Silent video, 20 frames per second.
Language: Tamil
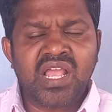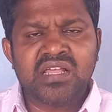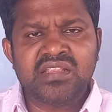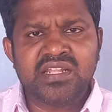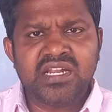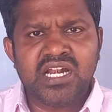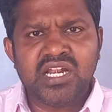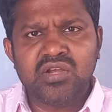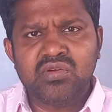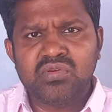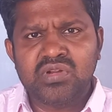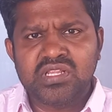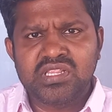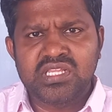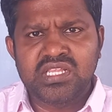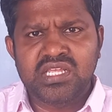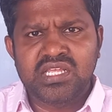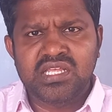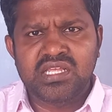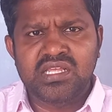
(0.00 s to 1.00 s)
அதனால் கூட
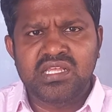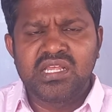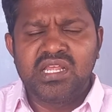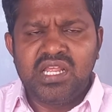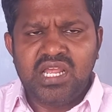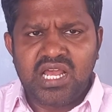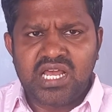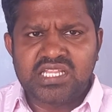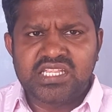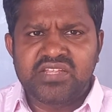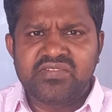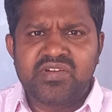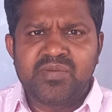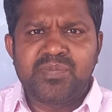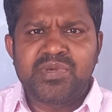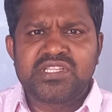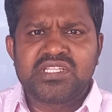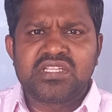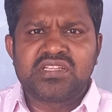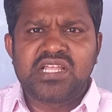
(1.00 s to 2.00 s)
இந்த அந்த
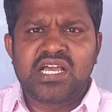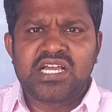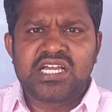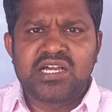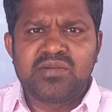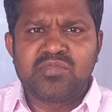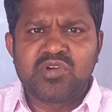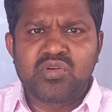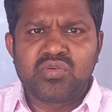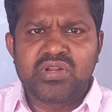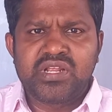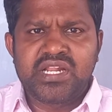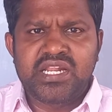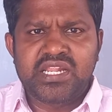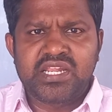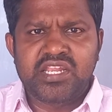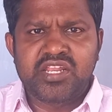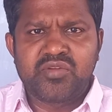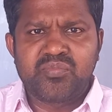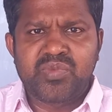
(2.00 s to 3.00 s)
வெப்பத்தை தாங்காமல் கூட
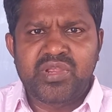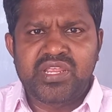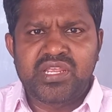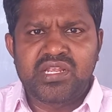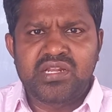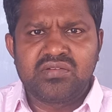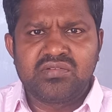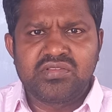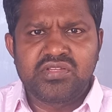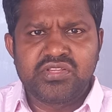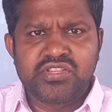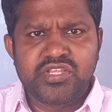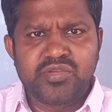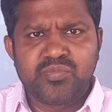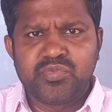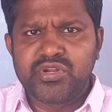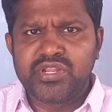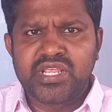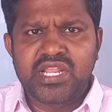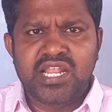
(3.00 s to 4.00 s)
எலக்ட்ரிக் பைக்கள் வந்து
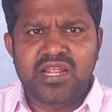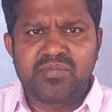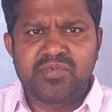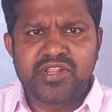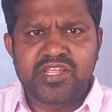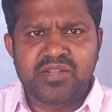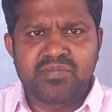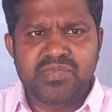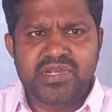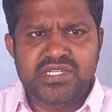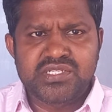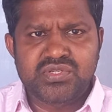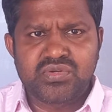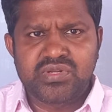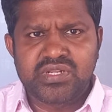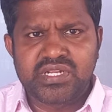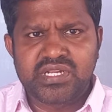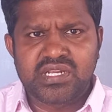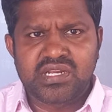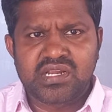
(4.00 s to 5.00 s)
தீப்பிடிக்கலாம் அப்படிங்கிற மாதிரி
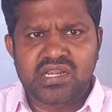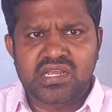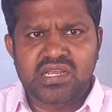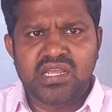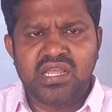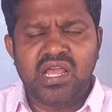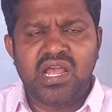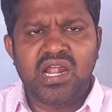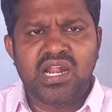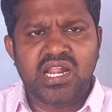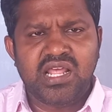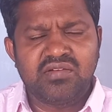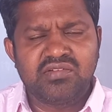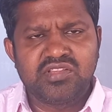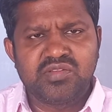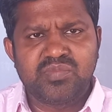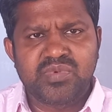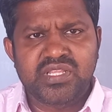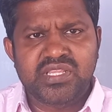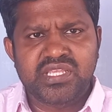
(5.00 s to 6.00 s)
சொல்லிக்கிட்டு இருக்காங்க ஆனால்
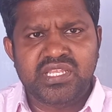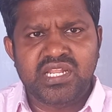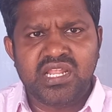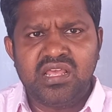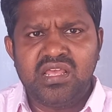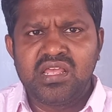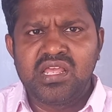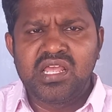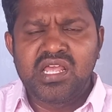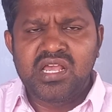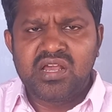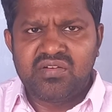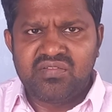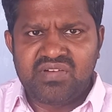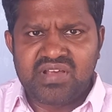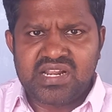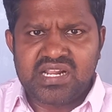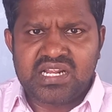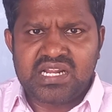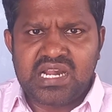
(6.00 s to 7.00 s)
வந்து பார்த்திங்கன்னா
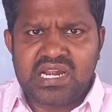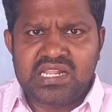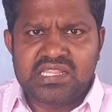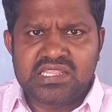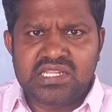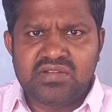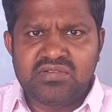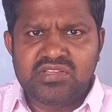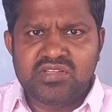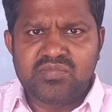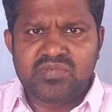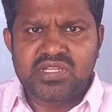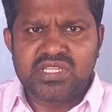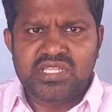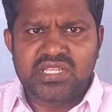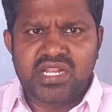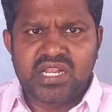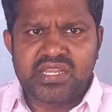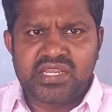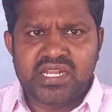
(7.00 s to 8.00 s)
வர்ற காலத்தில் வந்து
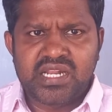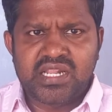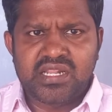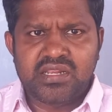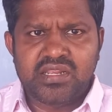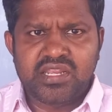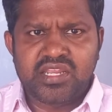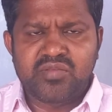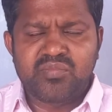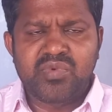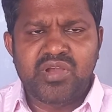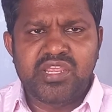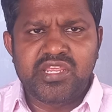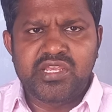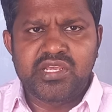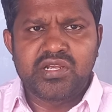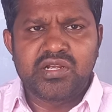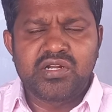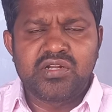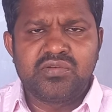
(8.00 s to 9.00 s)
பார்த்திங்கன்னா எலக்ட்ரிக்
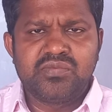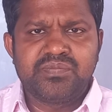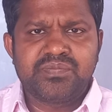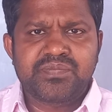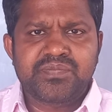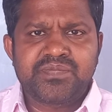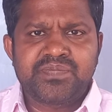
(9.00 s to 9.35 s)
பைக்குகளும்